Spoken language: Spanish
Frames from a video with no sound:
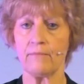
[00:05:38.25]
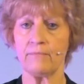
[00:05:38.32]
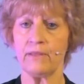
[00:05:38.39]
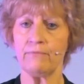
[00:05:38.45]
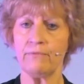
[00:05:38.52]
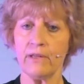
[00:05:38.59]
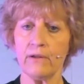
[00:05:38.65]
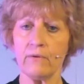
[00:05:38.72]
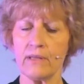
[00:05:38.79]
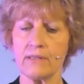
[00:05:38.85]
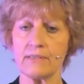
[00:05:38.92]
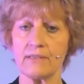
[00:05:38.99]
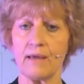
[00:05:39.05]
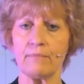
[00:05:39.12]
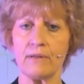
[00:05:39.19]
vivir
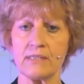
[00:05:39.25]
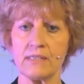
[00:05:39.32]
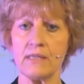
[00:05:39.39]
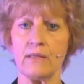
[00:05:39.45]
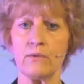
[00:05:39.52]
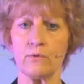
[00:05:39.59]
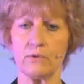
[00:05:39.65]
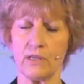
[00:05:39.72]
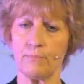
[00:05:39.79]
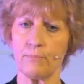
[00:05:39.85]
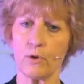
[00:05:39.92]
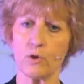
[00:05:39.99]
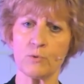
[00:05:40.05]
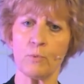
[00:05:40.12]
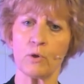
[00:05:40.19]
establecidos y
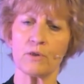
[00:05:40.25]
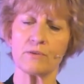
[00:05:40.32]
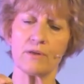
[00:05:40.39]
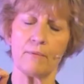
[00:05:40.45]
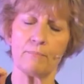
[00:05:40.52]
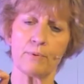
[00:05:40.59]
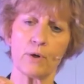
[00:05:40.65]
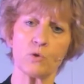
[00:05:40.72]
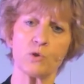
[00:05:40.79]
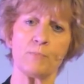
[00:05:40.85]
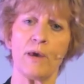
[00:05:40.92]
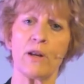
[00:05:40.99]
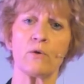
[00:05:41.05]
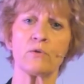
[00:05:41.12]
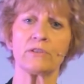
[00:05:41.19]
prósperos,
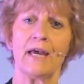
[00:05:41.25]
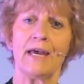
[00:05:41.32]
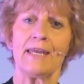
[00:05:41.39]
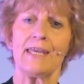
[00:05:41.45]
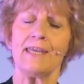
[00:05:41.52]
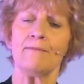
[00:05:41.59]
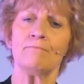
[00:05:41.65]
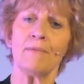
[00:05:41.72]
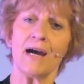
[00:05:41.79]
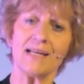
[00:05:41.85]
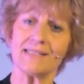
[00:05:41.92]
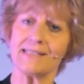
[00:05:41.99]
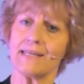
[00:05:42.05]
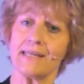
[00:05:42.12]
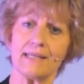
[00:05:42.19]
prósperos y
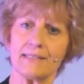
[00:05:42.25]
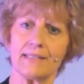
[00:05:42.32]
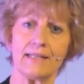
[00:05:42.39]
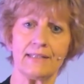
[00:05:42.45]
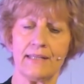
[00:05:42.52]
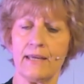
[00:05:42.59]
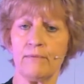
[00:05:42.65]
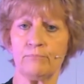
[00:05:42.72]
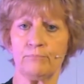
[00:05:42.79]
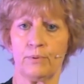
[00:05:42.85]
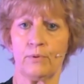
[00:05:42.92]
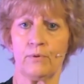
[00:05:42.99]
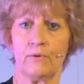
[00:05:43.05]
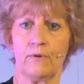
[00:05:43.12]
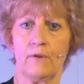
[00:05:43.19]
más en este
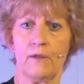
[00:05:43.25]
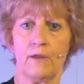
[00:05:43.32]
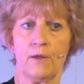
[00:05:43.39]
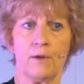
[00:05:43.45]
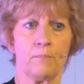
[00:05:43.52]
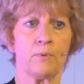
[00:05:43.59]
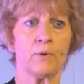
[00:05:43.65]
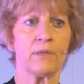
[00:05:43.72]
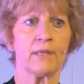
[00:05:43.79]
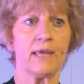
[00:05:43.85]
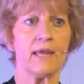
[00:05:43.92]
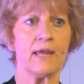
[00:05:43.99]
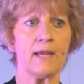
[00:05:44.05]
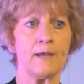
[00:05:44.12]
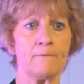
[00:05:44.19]
tiempo,
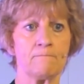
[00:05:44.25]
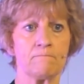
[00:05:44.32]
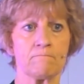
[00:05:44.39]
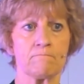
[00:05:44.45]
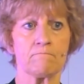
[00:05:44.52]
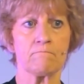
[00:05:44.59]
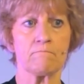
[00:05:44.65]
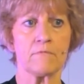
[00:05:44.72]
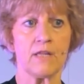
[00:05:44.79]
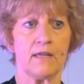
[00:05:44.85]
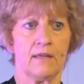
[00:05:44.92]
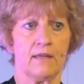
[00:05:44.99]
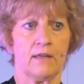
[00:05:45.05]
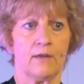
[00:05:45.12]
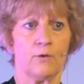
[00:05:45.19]
porque mm,
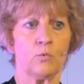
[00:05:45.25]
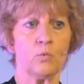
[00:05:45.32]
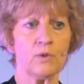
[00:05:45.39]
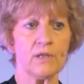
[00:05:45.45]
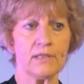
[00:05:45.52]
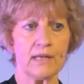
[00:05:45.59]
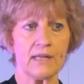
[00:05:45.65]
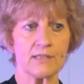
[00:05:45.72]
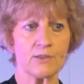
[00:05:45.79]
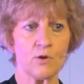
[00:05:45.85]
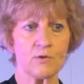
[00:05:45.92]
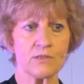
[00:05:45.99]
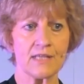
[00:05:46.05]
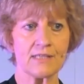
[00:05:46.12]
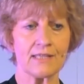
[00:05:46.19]
una de las
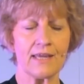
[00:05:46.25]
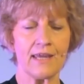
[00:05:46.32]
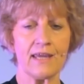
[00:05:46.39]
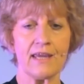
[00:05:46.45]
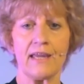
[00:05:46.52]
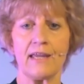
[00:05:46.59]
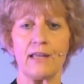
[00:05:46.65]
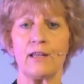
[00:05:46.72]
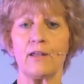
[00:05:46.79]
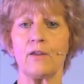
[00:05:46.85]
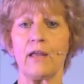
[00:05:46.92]
cosas que